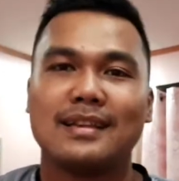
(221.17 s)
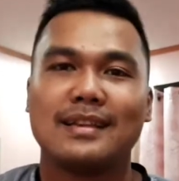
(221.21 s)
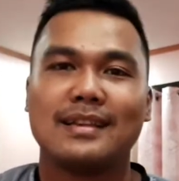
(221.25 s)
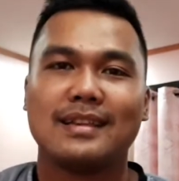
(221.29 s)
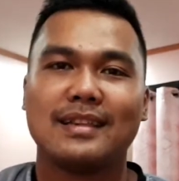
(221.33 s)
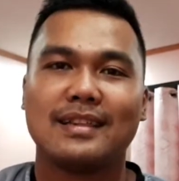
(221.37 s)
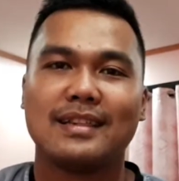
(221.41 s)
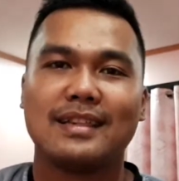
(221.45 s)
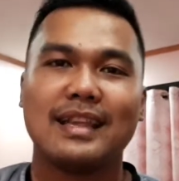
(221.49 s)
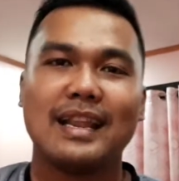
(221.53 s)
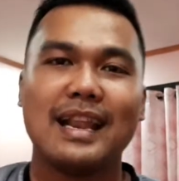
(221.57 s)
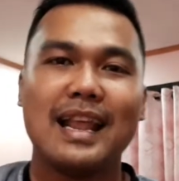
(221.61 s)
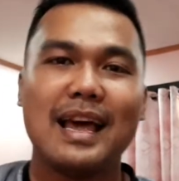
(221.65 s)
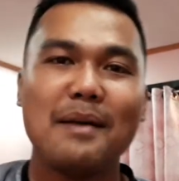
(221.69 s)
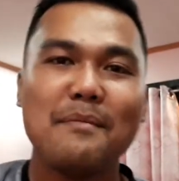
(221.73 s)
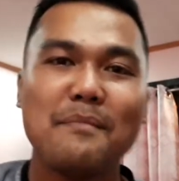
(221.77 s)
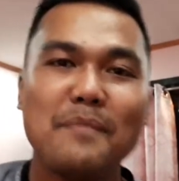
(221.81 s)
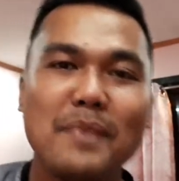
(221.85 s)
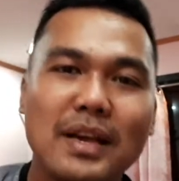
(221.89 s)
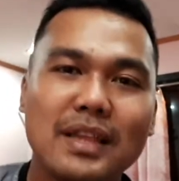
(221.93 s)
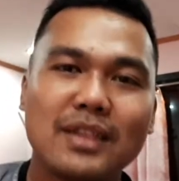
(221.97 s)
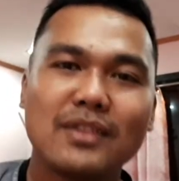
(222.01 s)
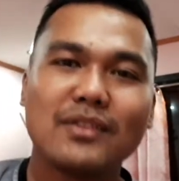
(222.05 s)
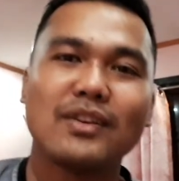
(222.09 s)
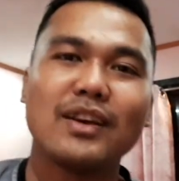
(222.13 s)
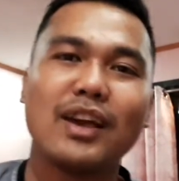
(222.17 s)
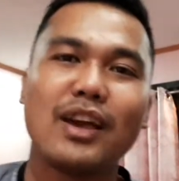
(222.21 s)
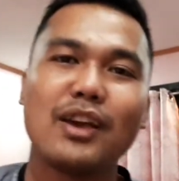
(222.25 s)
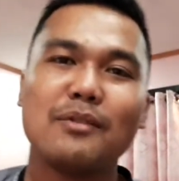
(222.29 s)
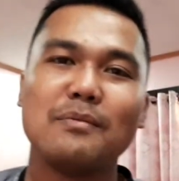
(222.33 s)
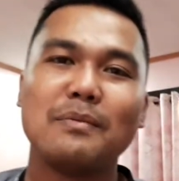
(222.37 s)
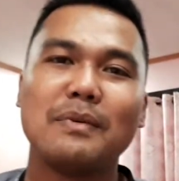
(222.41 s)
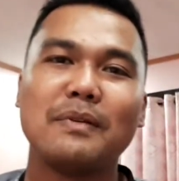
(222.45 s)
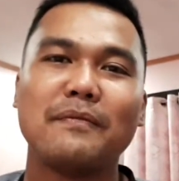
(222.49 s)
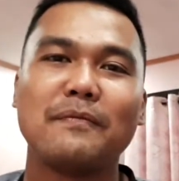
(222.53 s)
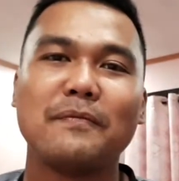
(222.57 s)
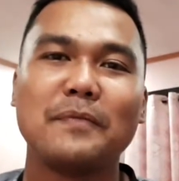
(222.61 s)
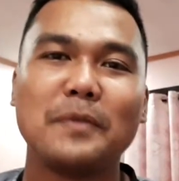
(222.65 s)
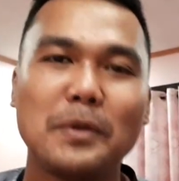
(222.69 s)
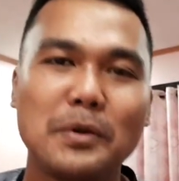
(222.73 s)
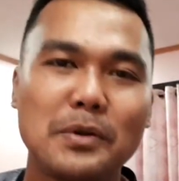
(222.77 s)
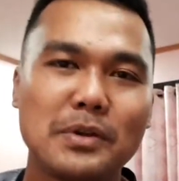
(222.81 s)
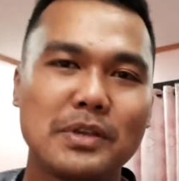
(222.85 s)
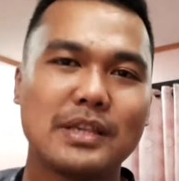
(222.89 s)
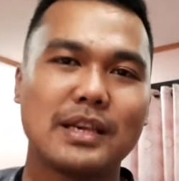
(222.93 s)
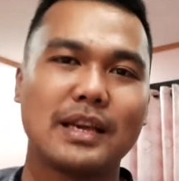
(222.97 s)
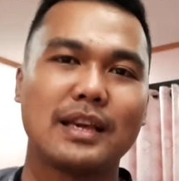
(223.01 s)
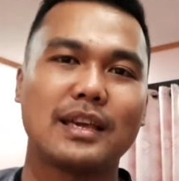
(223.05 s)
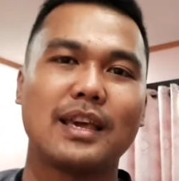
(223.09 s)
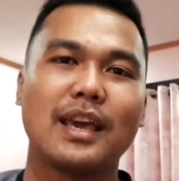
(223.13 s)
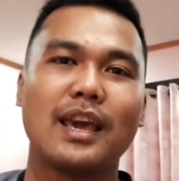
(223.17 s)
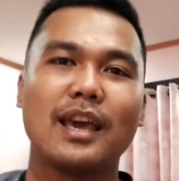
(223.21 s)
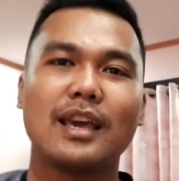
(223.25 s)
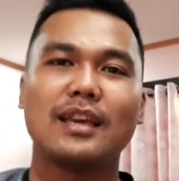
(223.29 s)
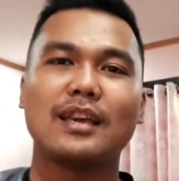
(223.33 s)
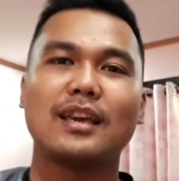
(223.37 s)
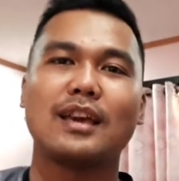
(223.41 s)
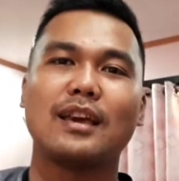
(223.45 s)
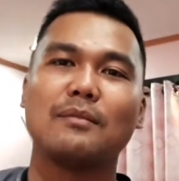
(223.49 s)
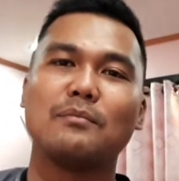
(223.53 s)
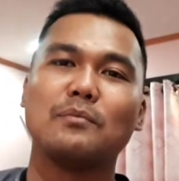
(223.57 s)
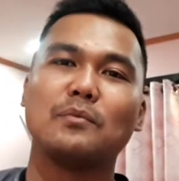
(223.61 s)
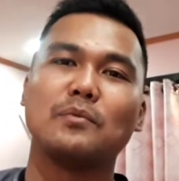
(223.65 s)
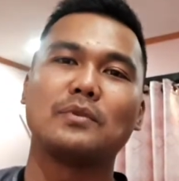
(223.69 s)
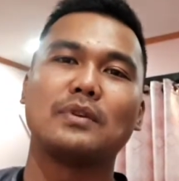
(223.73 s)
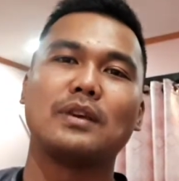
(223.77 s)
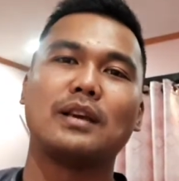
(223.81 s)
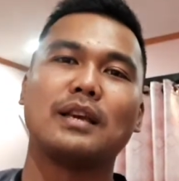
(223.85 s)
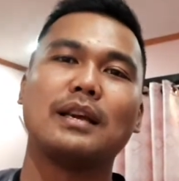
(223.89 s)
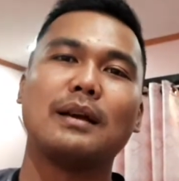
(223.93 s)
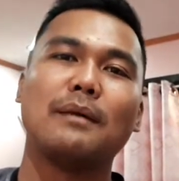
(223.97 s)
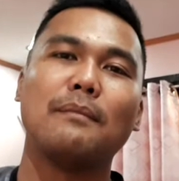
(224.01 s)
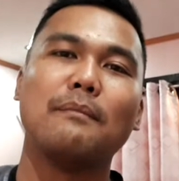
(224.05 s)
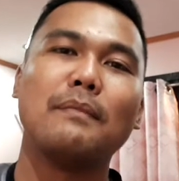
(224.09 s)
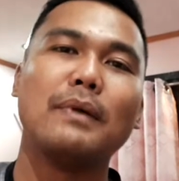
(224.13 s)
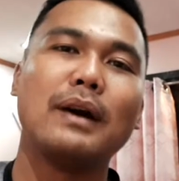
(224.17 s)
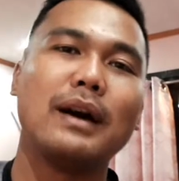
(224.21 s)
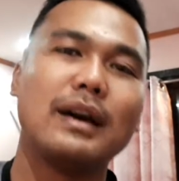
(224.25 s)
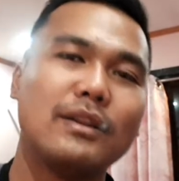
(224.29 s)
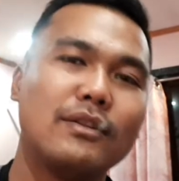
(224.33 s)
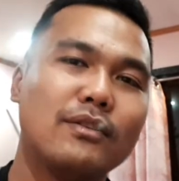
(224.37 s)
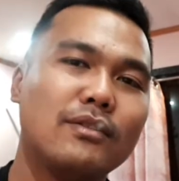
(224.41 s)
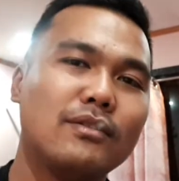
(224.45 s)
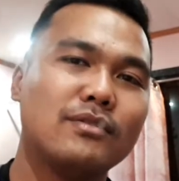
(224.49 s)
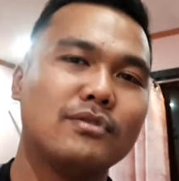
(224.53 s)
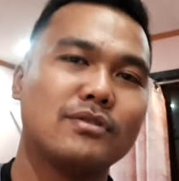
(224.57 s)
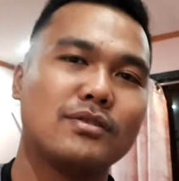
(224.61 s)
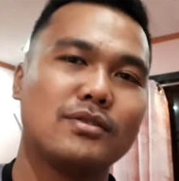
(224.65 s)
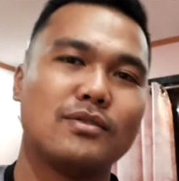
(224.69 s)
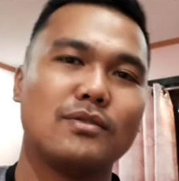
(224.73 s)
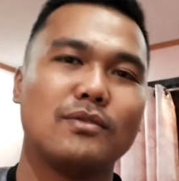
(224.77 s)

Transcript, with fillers: Salamat jud kay Ma'am Flor sa cake nga imong gigama no.